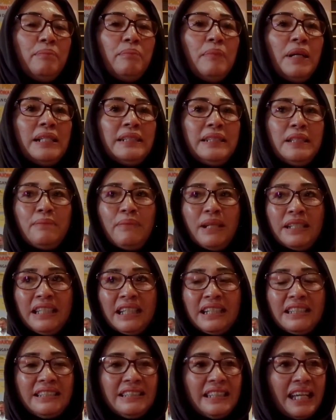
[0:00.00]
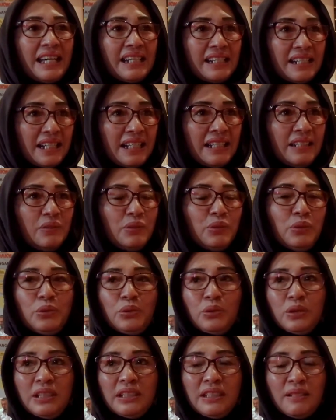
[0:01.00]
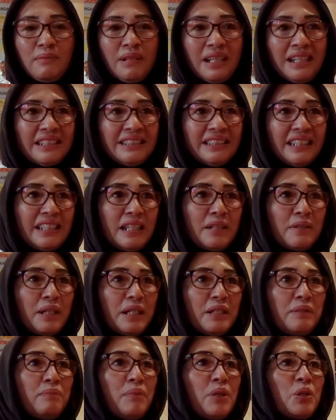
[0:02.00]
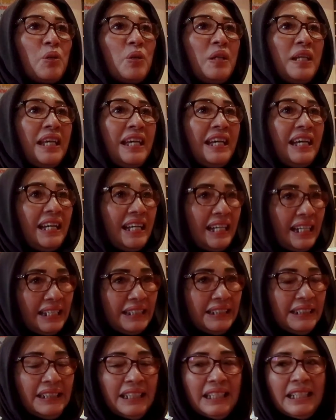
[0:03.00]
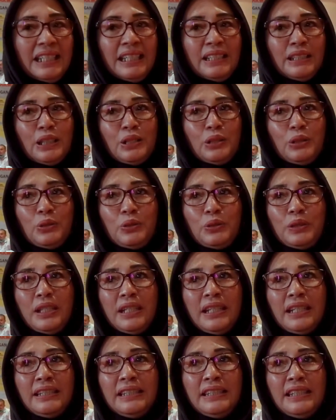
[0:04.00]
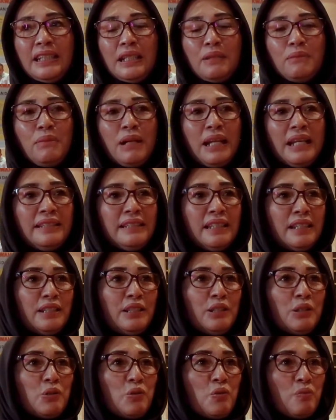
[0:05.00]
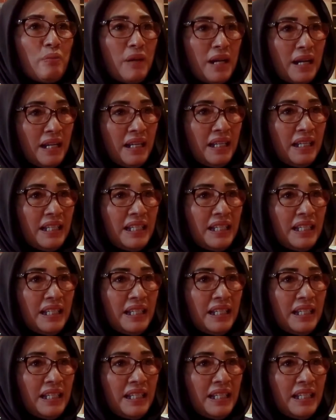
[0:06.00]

Masih banyak cara untuk kita melaksanakan perkuliahan, tentunya dengan belajar di rumah,